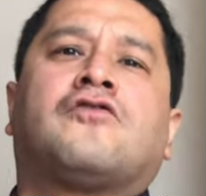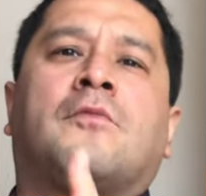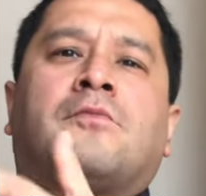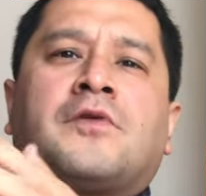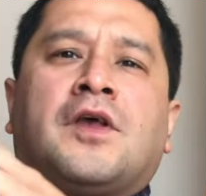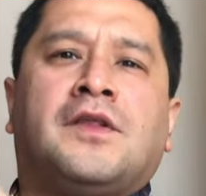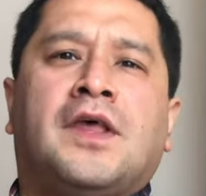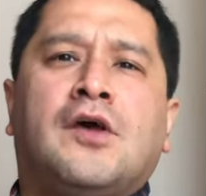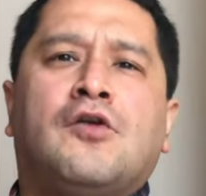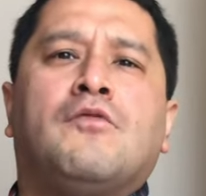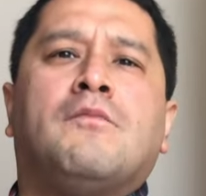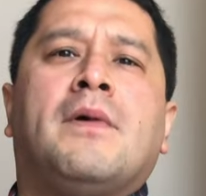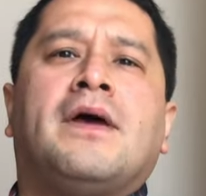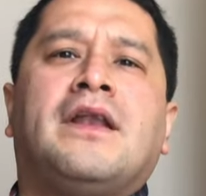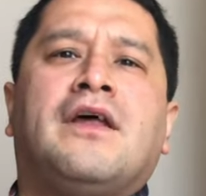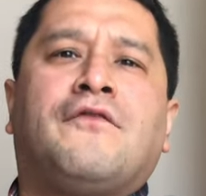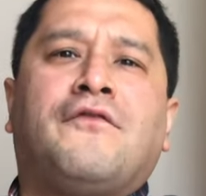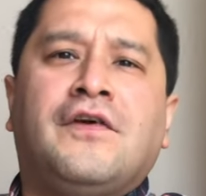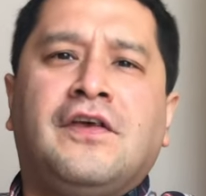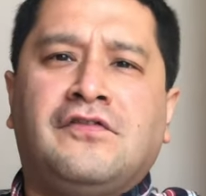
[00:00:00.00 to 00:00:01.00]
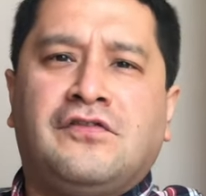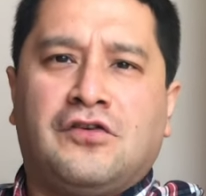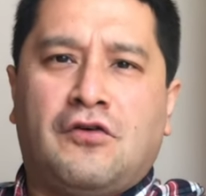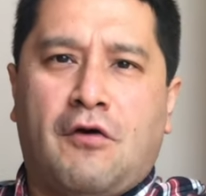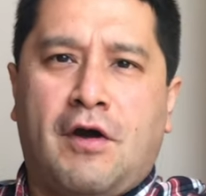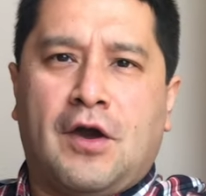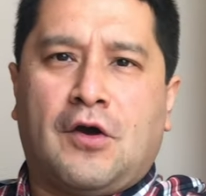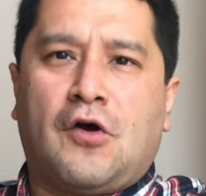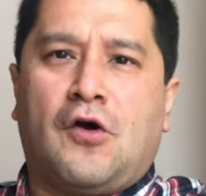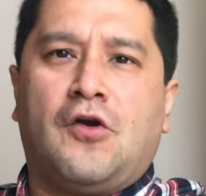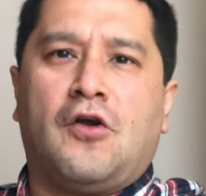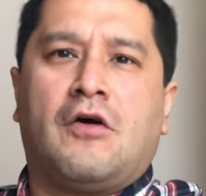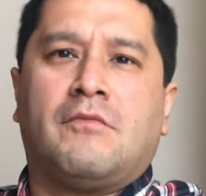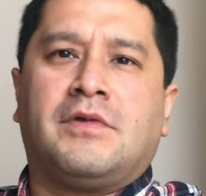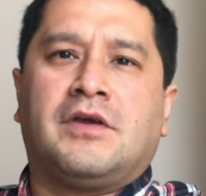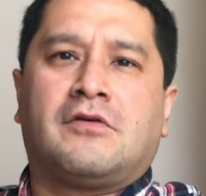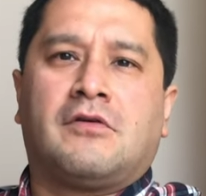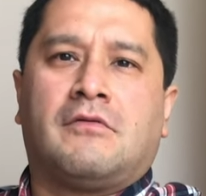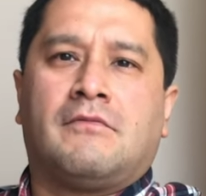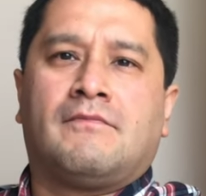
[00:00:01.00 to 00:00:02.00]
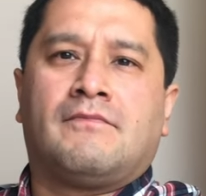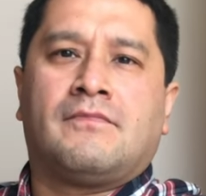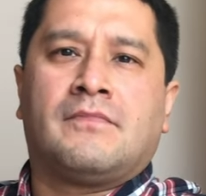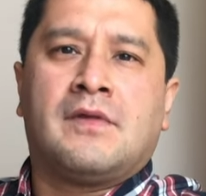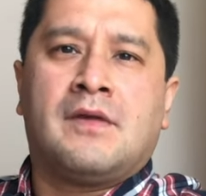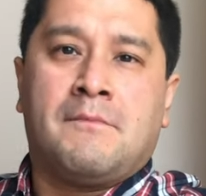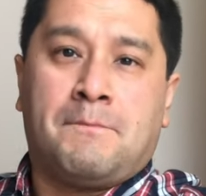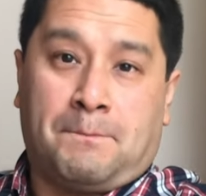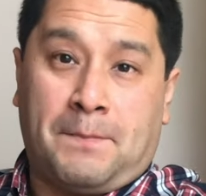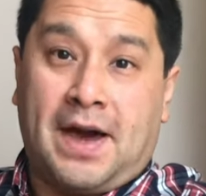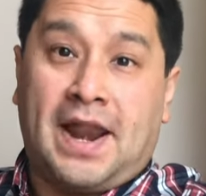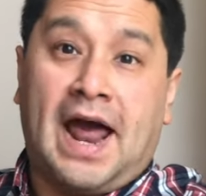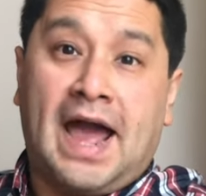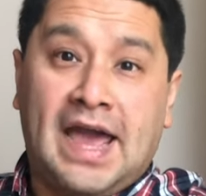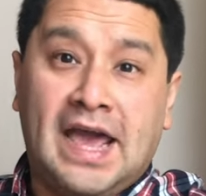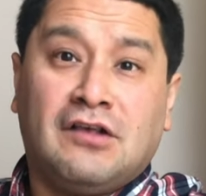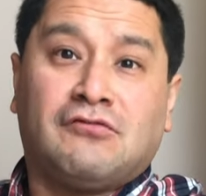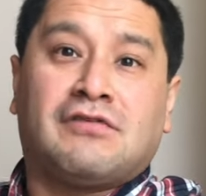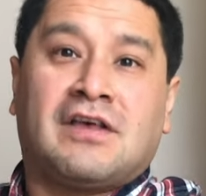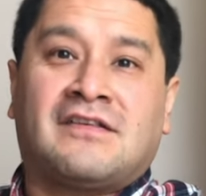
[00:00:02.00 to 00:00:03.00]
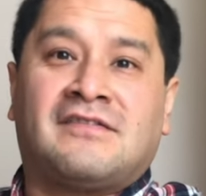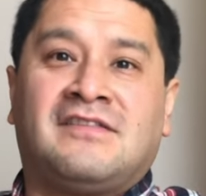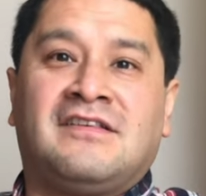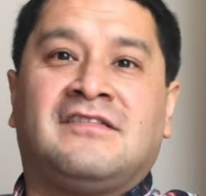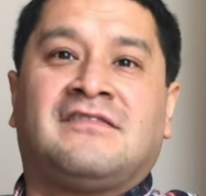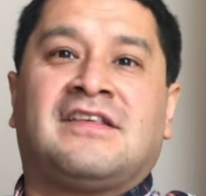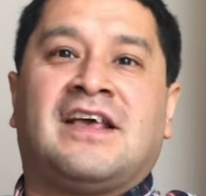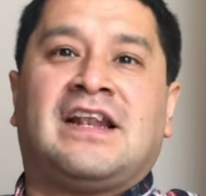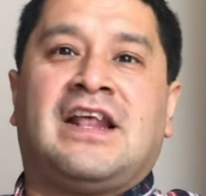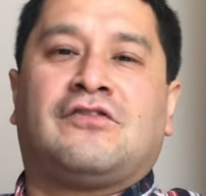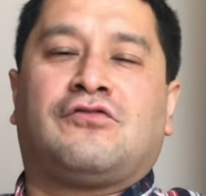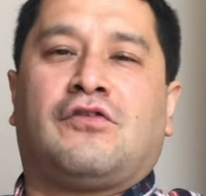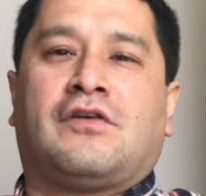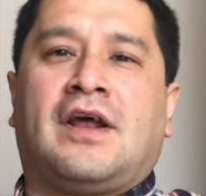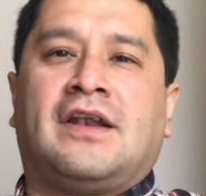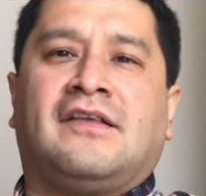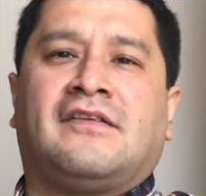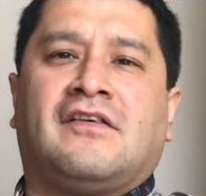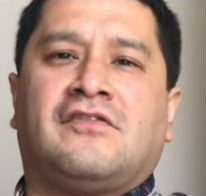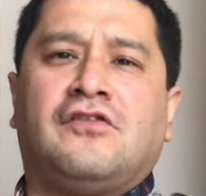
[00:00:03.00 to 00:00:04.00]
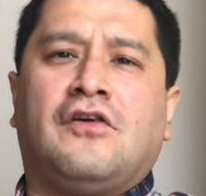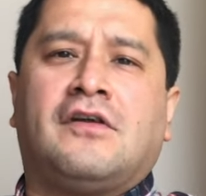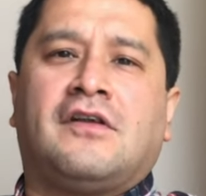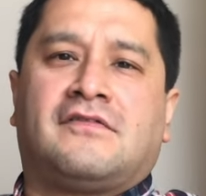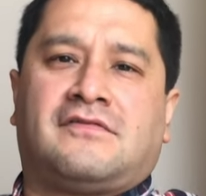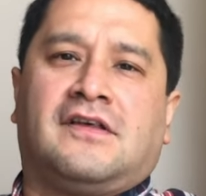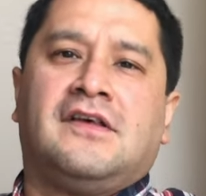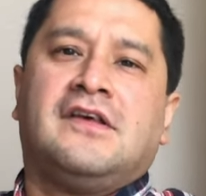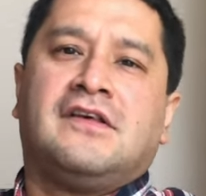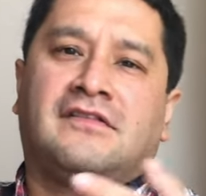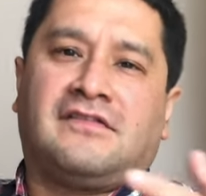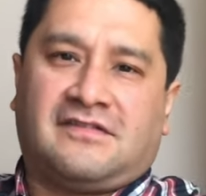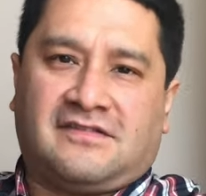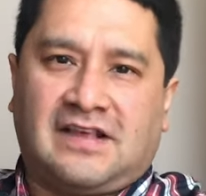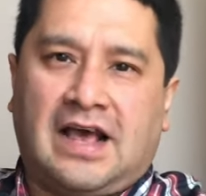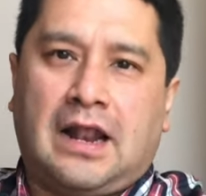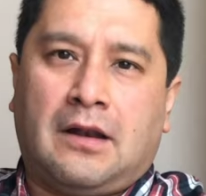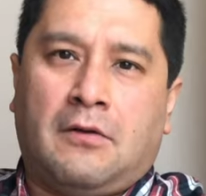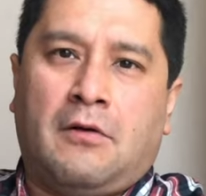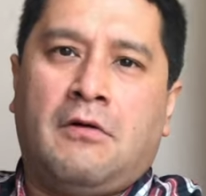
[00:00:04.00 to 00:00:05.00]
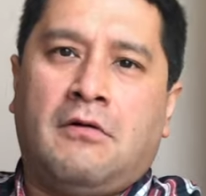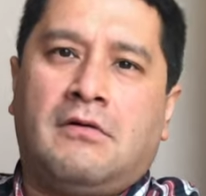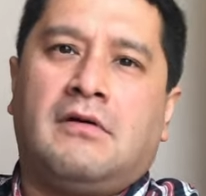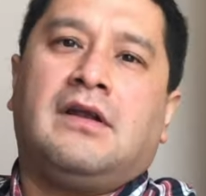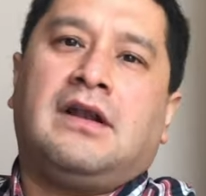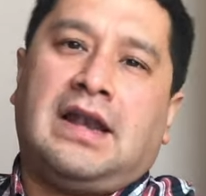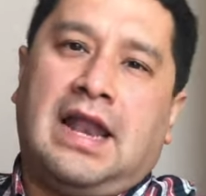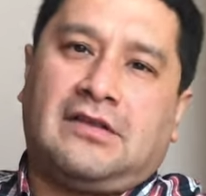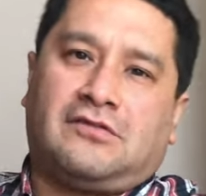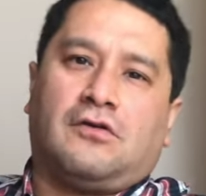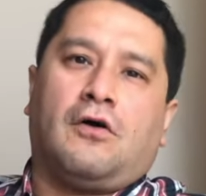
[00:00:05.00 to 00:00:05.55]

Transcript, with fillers: obtener un beneficio económico. Para eso existen las organizaciones, salvo las